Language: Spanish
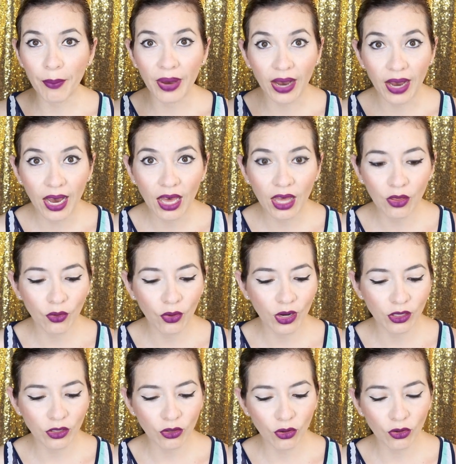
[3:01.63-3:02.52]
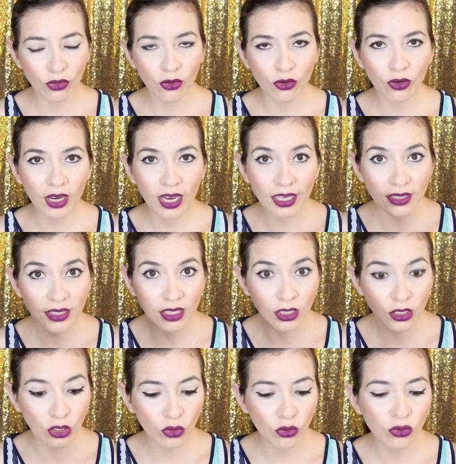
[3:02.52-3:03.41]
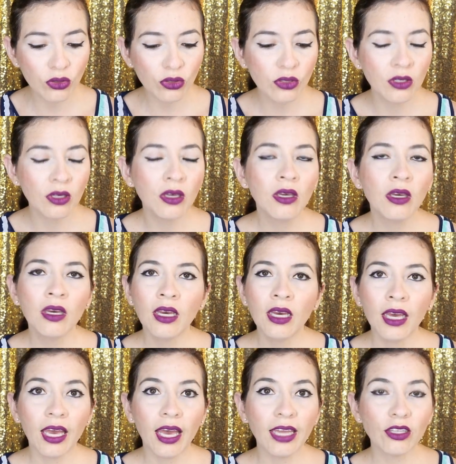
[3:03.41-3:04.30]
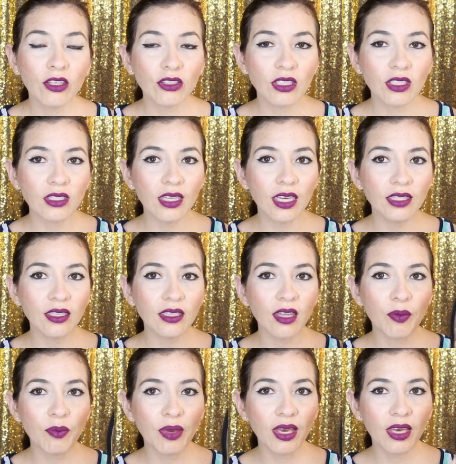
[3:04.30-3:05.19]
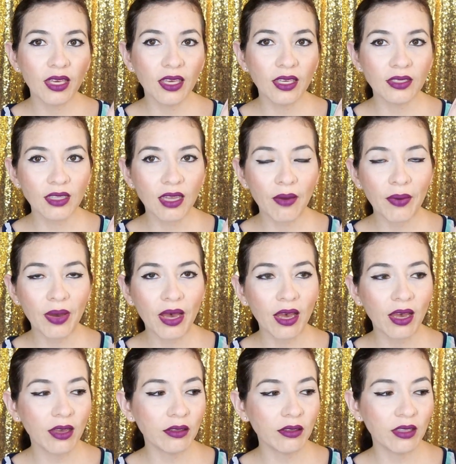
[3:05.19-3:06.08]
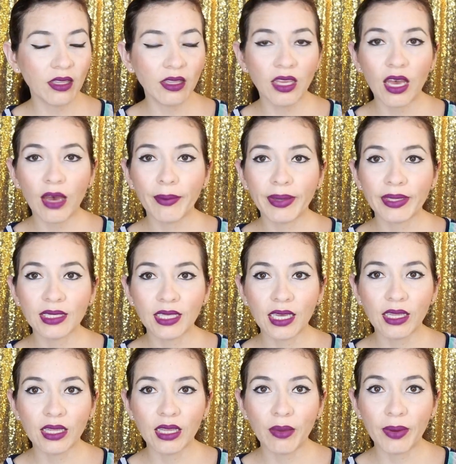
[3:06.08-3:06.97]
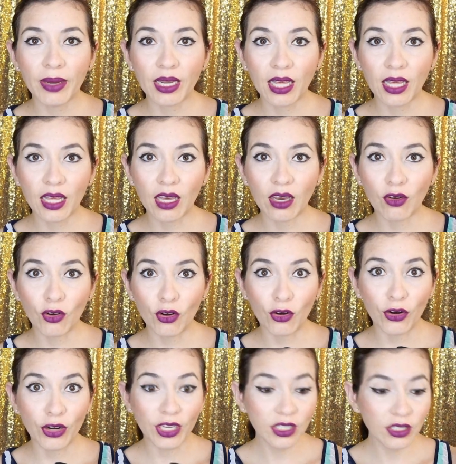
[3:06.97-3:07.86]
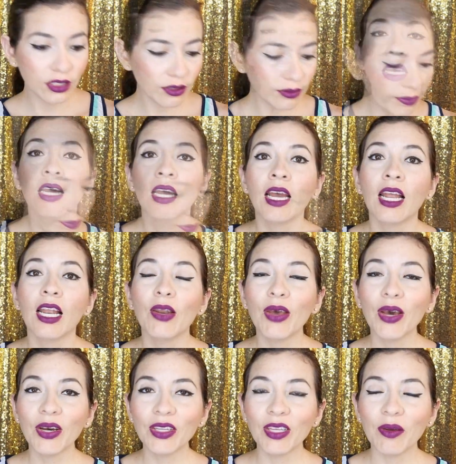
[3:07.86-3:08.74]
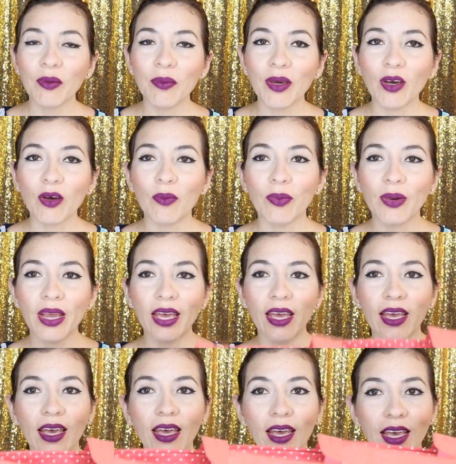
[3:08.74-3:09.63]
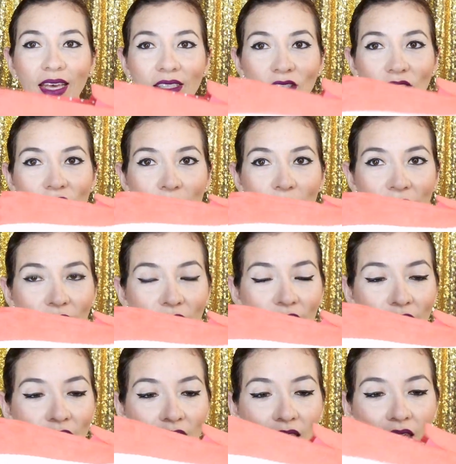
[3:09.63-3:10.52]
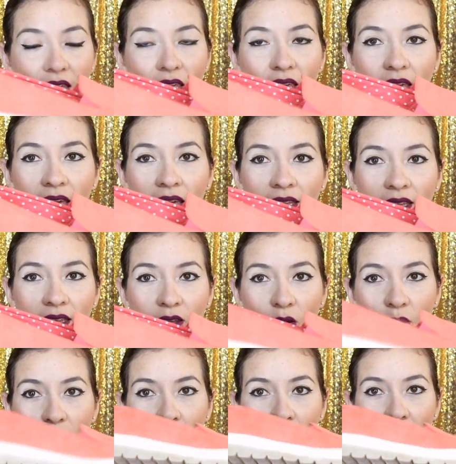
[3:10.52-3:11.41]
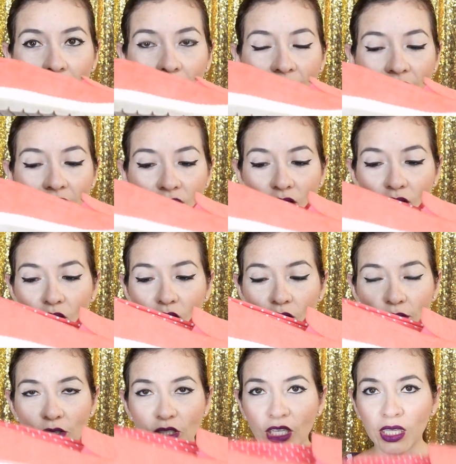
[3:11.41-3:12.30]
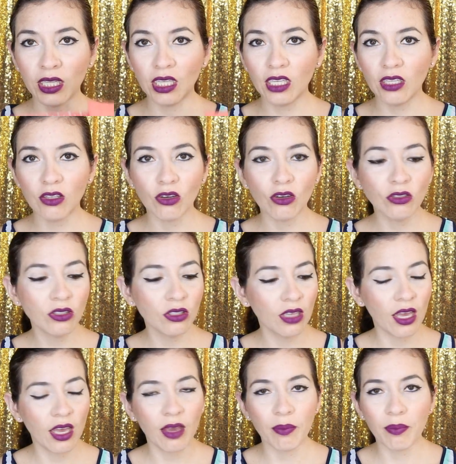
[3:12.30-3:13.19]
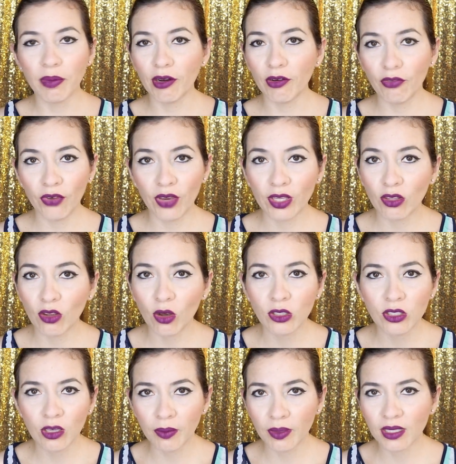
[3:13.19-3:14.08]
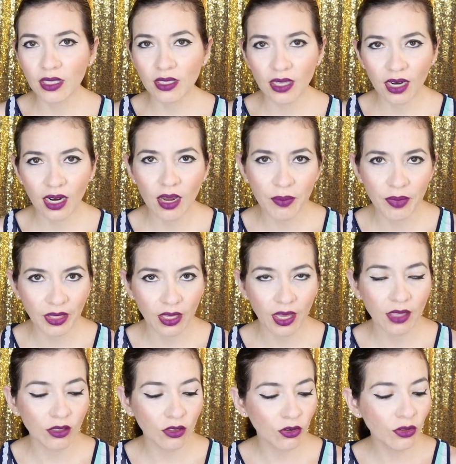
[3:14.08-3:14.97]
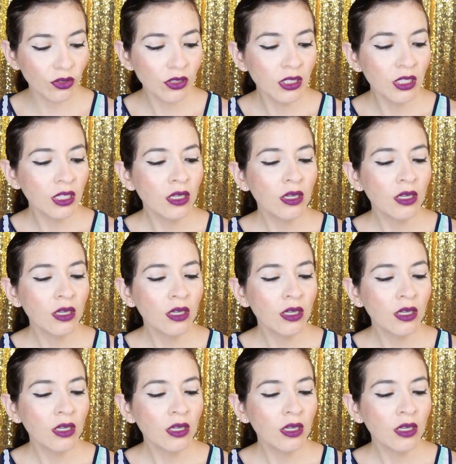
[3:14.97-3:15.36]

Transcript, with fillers: apagado el tono, casi nude. Entonces este también estaba, tenía bastante variedad de colores. Luego también me compré estos zapatos de aquí que como pueden ver son chatitos, eh, perfectos si vas a estar caminando.